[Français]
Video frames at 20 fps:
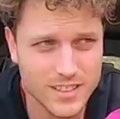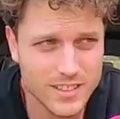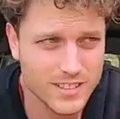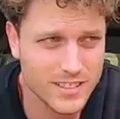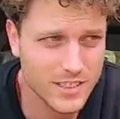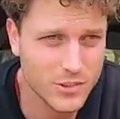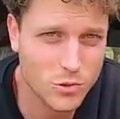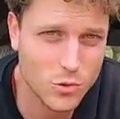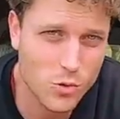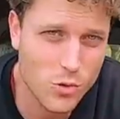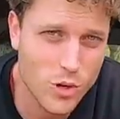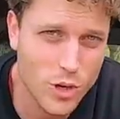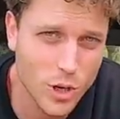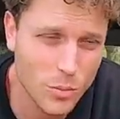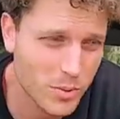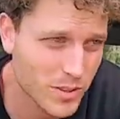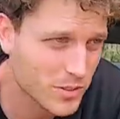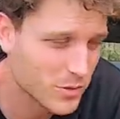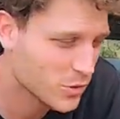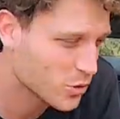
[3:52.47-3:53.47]
cette couleur
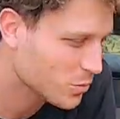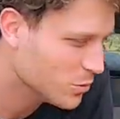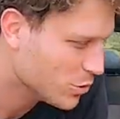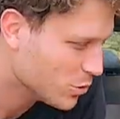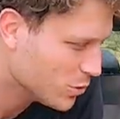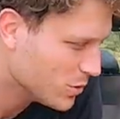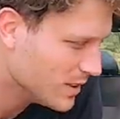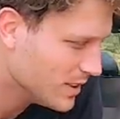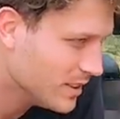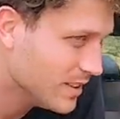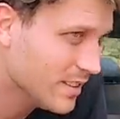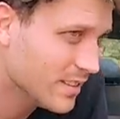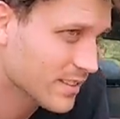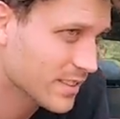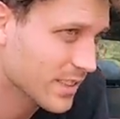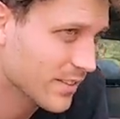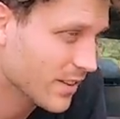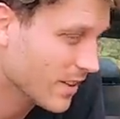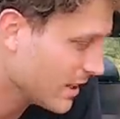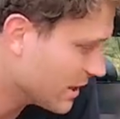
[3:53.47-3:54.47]
parce que je me suis dit
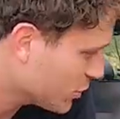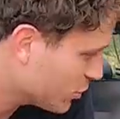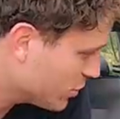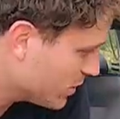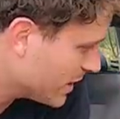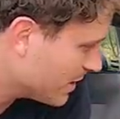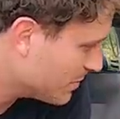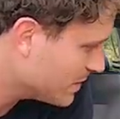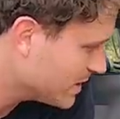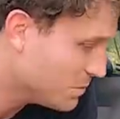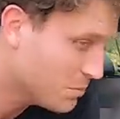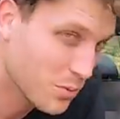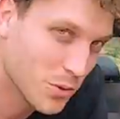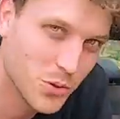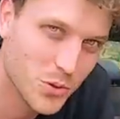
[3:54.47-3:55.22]
ça va rajouter un petit peu